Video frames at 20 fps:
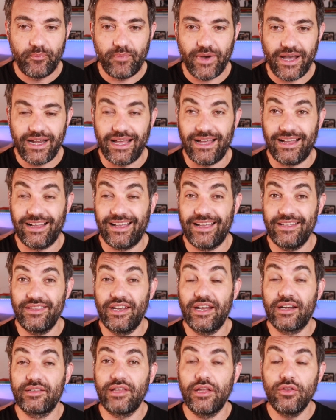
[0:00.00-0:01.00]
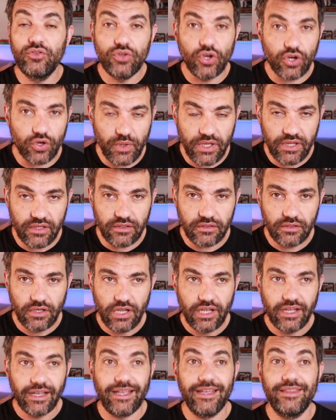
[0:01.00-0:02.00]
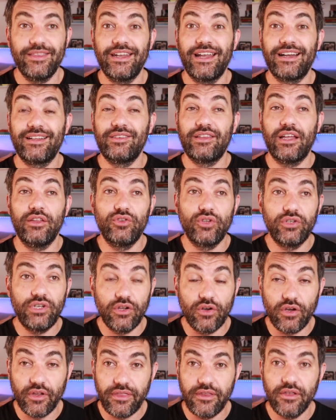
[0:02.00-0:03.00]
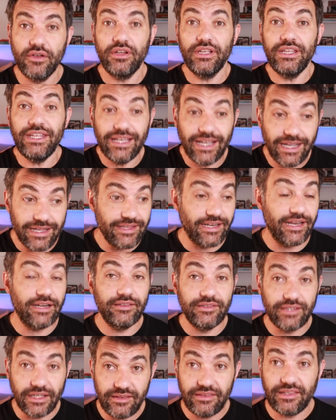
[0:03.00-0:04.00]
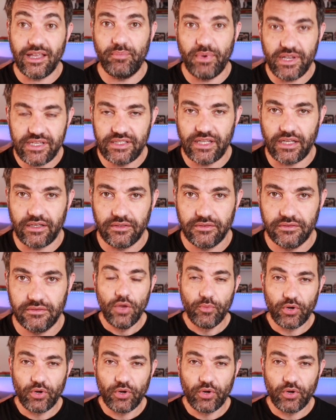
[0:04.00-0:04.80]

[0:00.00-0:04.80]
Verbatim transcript: para generar tanto ruido, generar tanto negocio y generar tanta pasta.